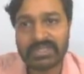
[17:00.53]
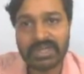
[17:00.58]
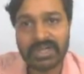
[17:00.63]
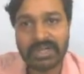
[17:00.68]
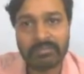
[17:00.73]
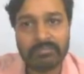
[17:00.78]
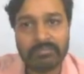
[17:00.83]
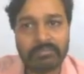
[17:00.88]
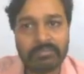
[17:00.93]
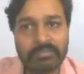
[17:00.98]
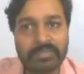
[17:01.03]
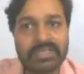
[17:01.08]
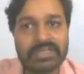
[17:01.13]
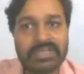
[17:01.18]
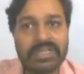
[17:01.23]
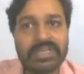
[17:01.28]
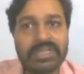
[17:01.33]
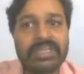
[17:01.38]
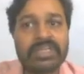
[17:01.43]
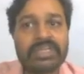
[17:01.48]
हम
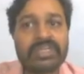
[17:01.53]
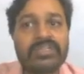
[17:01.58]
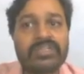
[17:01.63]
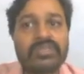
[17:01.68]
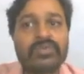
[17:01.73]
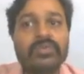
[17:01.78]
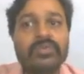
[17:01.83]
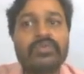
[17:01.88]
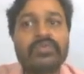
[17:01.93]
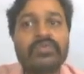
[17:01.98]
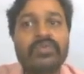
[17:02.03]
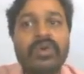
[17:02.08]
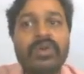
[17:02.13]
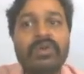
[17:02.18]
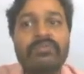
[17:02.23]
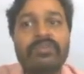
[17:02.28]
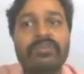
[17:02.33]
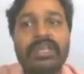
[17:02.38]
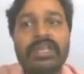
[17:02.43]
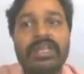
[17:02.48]
पजल टेस्ट को
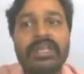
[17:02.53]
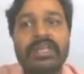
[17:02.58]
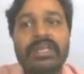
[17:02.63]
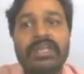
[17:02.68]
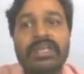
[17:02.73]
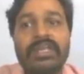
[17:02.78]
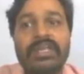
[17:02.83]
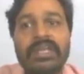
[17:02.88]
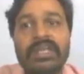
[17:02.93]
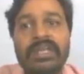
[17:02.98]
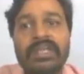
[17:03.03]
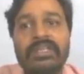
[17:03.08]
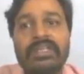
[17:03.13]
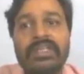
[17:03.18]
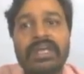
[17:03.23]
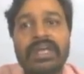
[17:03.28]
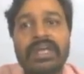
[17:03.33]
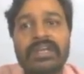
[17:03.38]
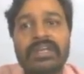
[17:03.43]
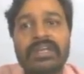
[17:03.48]
सॉल्व करेंगे
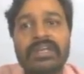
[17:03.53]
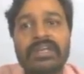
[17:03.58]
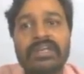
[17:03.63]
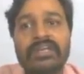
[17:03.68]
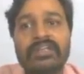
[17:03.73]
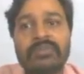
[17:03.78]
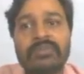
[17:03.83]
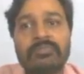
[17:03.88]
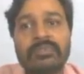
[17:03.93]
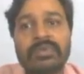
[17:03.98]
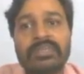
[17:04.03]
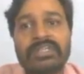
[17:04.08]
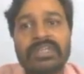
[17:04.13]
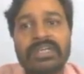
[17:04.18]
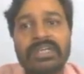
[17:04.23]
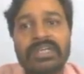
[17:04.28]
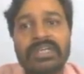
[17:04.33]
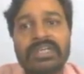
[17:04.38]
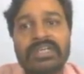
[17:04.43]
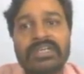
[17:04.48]
ध्यान रखिएगा जो
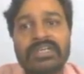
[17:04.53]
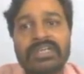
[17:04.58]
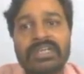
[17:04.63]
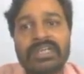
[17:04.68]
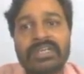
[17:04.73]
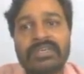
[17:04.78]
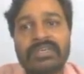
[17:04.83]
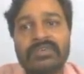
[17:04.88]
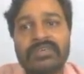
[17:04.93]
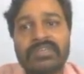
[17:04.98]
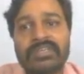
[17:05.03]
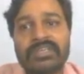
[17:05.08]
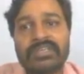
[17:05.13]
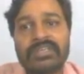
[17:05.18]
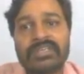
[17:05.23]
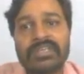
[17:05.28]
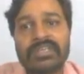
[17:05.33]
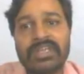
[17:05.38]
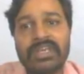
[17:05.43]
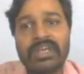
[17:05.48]
पजल टेस्ट के क्वेश्चन
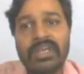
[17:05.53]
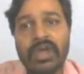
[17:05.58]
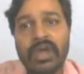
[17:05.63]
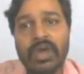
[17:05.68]
हैं